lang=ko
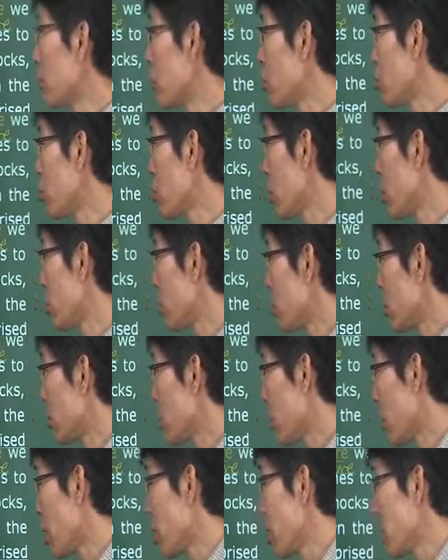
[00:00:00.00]
알 수가
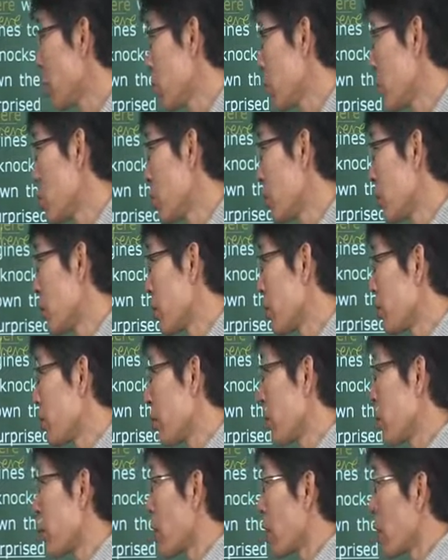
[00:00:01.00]
없었다 하는 거죠.
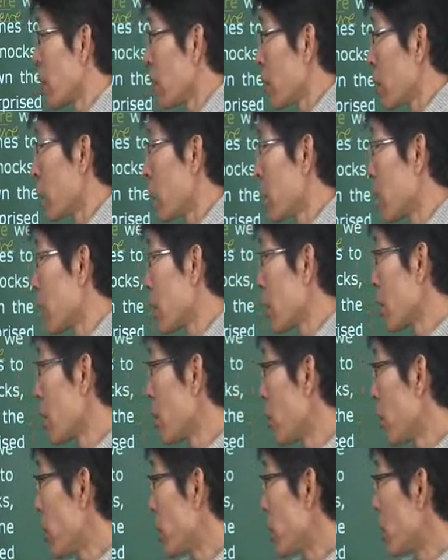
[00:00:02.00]

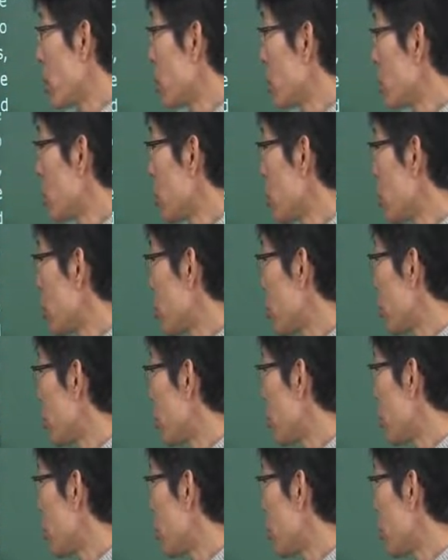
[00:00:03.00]
그러니까 웬데일 러시스루드